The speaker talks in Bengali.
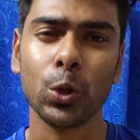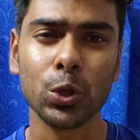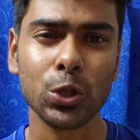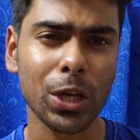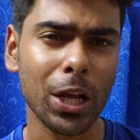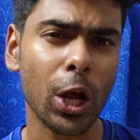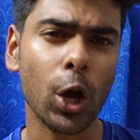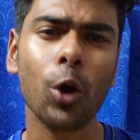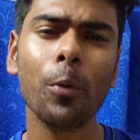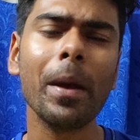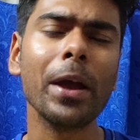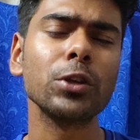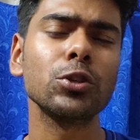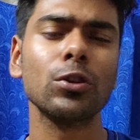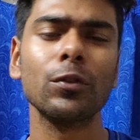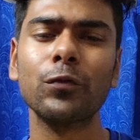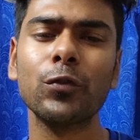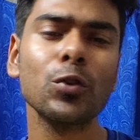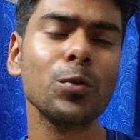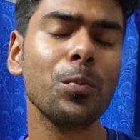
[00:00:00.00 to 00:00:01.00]
তো সেরকম
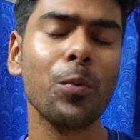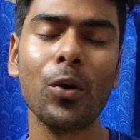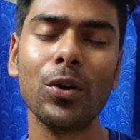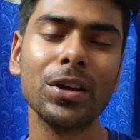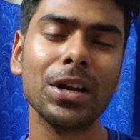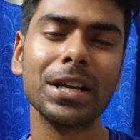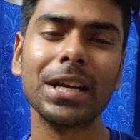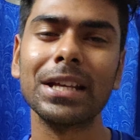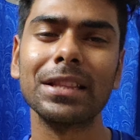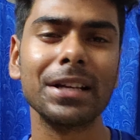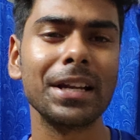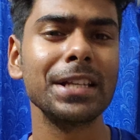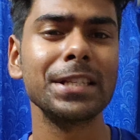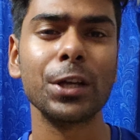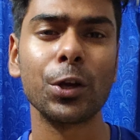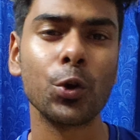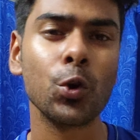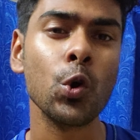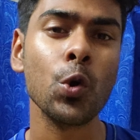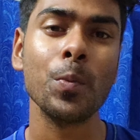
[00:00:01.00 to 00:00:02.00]
একজন ফুটবলারকে তারা
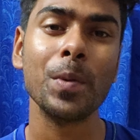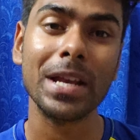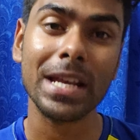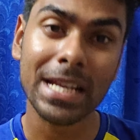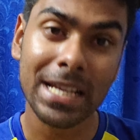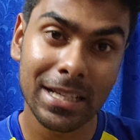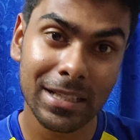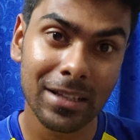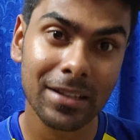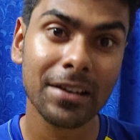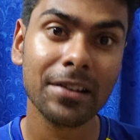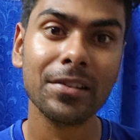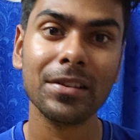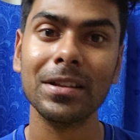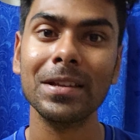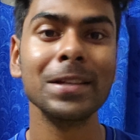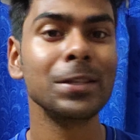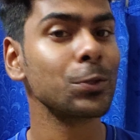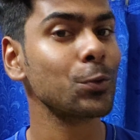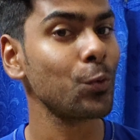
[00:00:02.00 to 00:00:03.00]
যে খুব ইজিলি
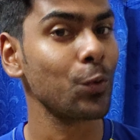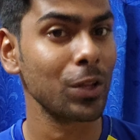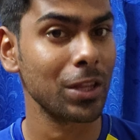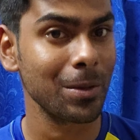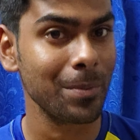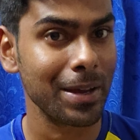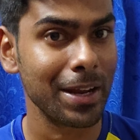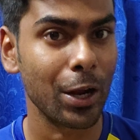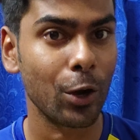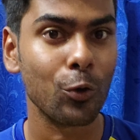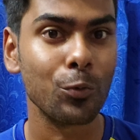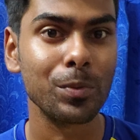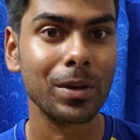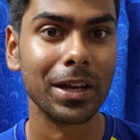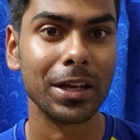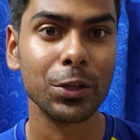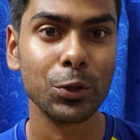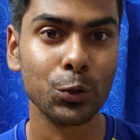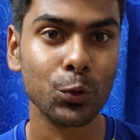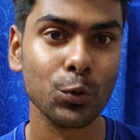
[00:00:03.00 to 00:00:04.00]
রিলিজ করে দেবে
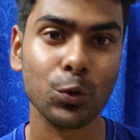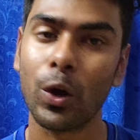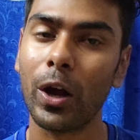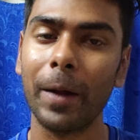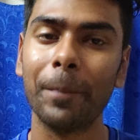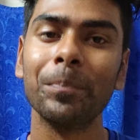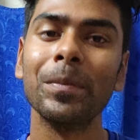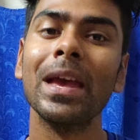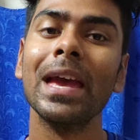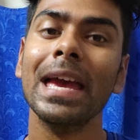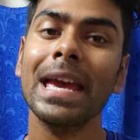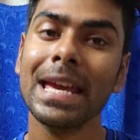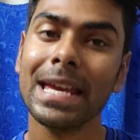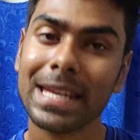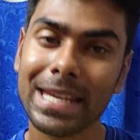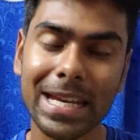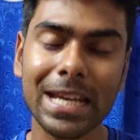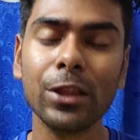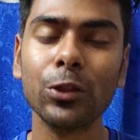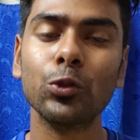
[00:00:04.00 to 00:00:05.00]
এরকমটা কিন্তু নয়
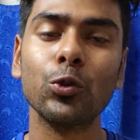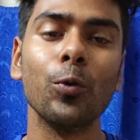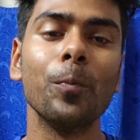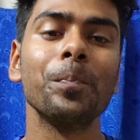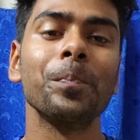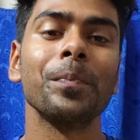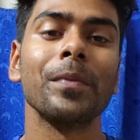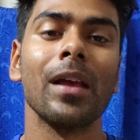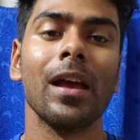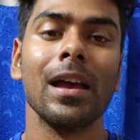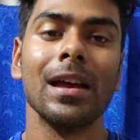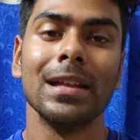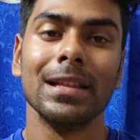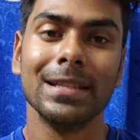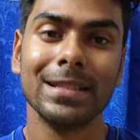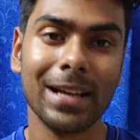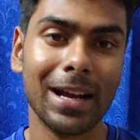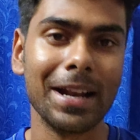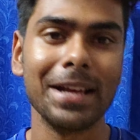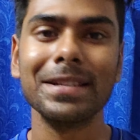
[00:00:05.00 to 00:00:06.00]
কিন্তু
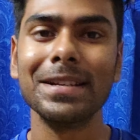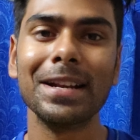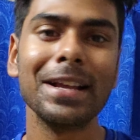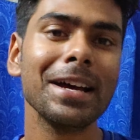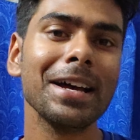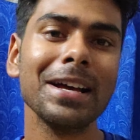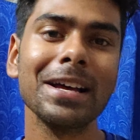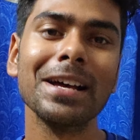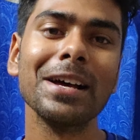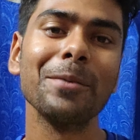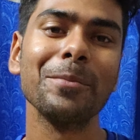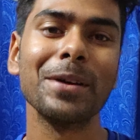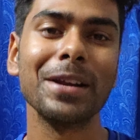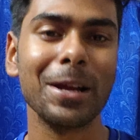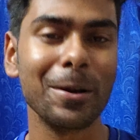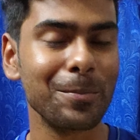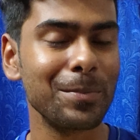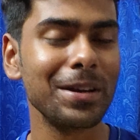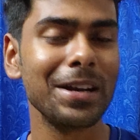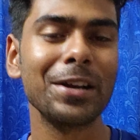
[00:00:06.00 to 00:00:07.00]
যারা যারা আমার
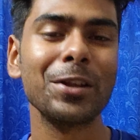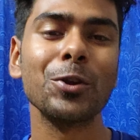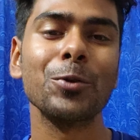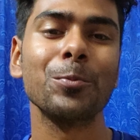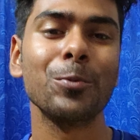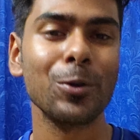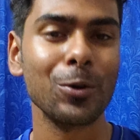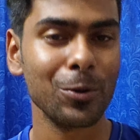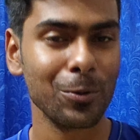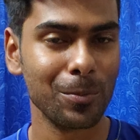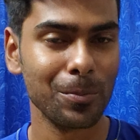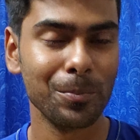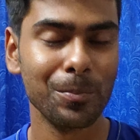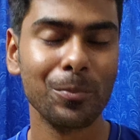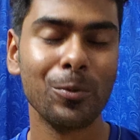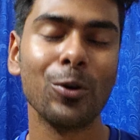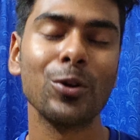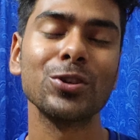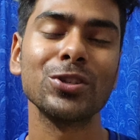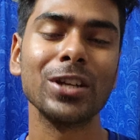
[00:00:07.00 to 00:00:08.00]
আপডেটের ওপর
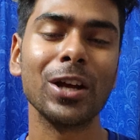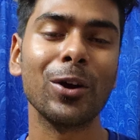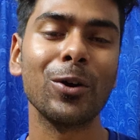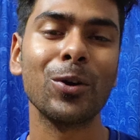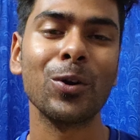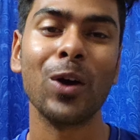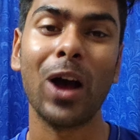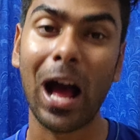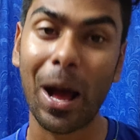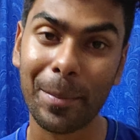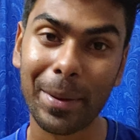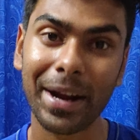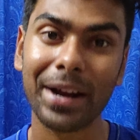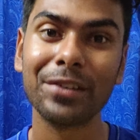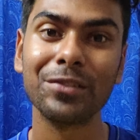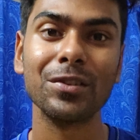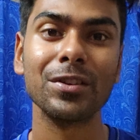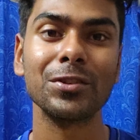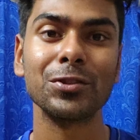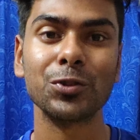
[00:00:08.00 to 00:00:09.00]
ভরসা করো
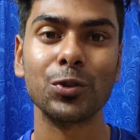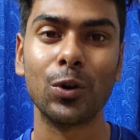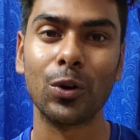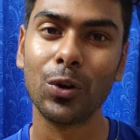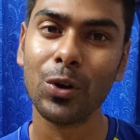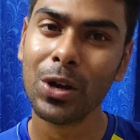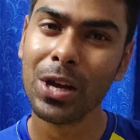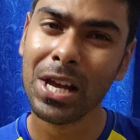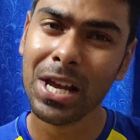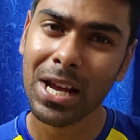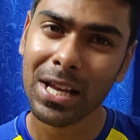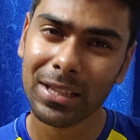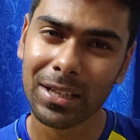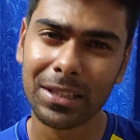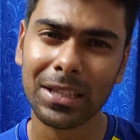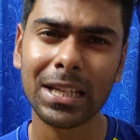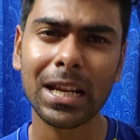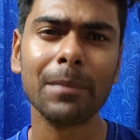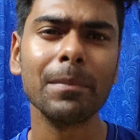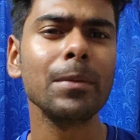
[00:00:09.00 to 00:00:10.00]
আমাকে ট্রাস্ট করো
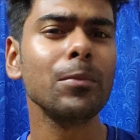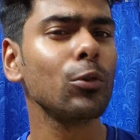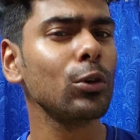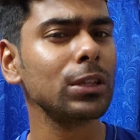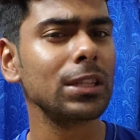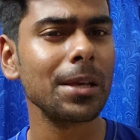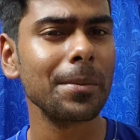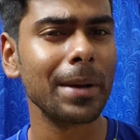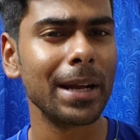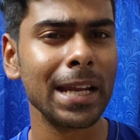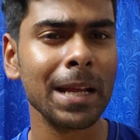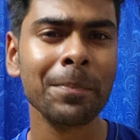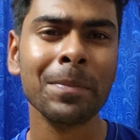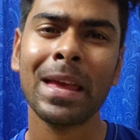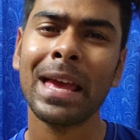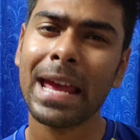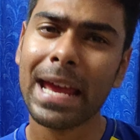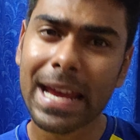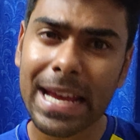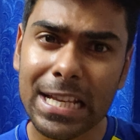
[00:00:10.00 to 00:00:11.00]
তাদেরকে আমি বলতে পারি
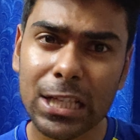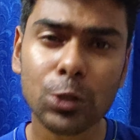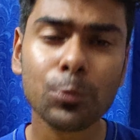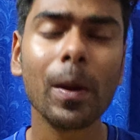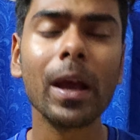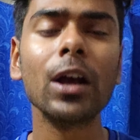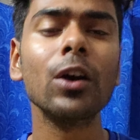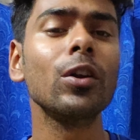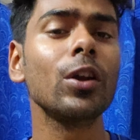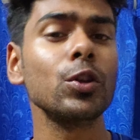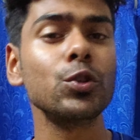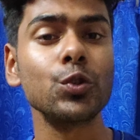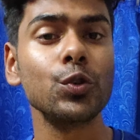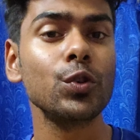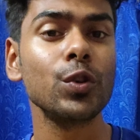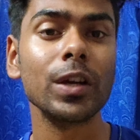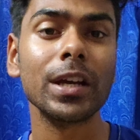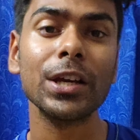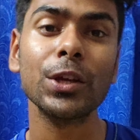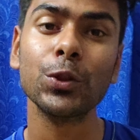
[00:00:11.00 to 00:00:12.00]
ইস্ট বেঙ্গলের
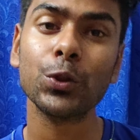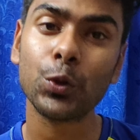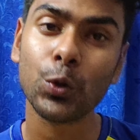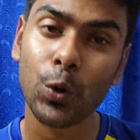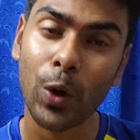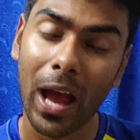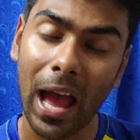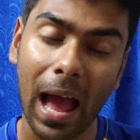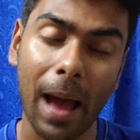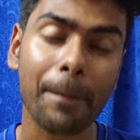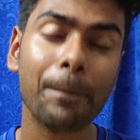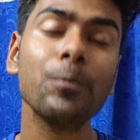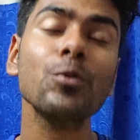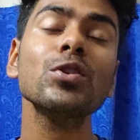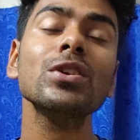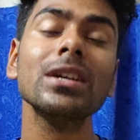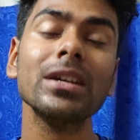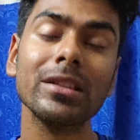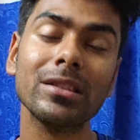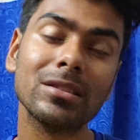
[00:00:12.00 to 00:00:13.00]
জন্য কিন্তু
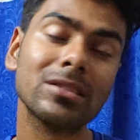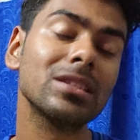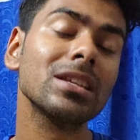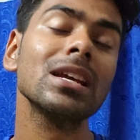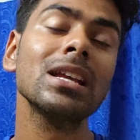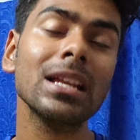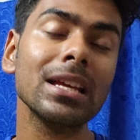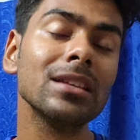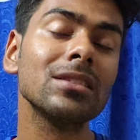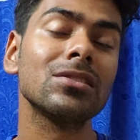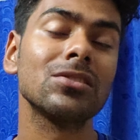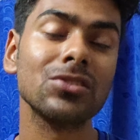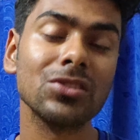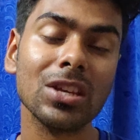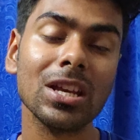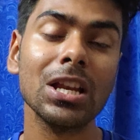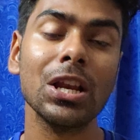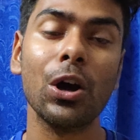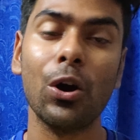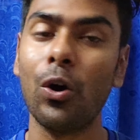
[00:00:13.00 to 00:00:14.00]
অ্যাপুয়ার স্টিল ইজ
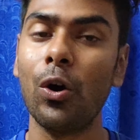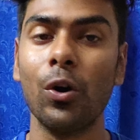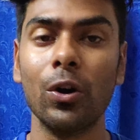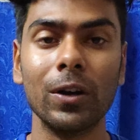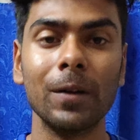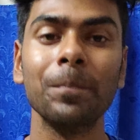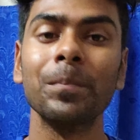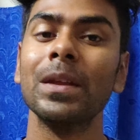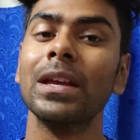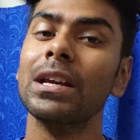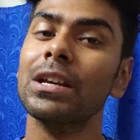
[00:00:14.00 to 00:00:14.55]
স্টিল অন